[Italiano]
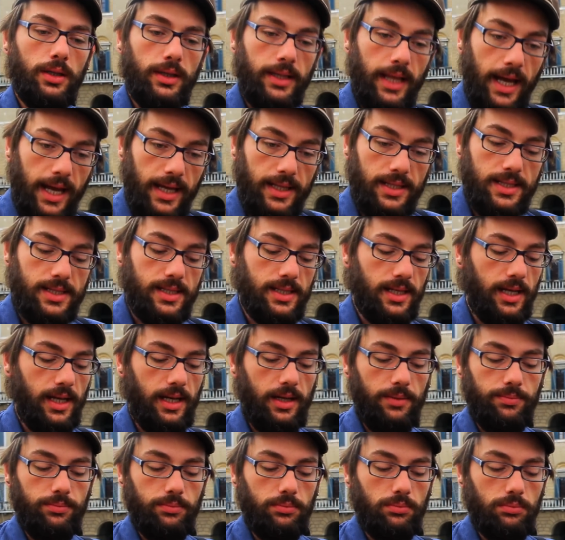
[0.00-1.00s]

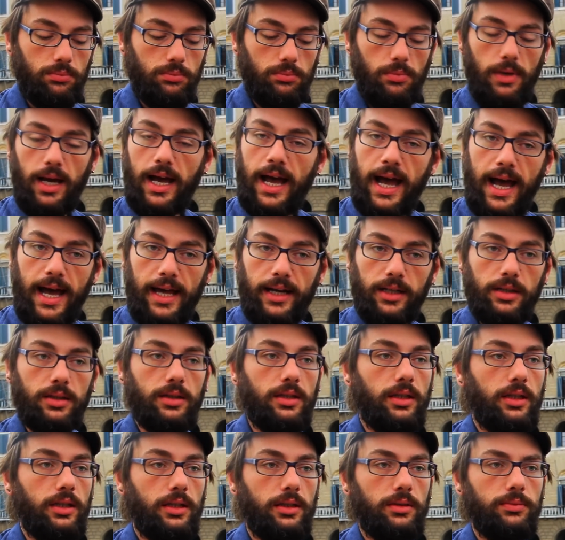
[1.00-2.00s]
danza,
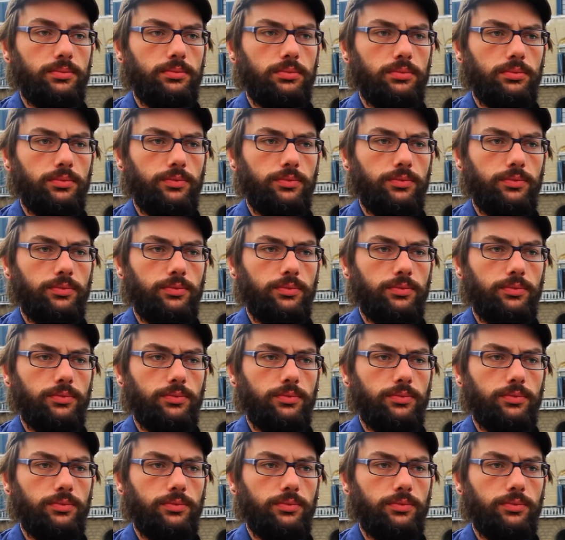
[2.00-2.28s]
arte,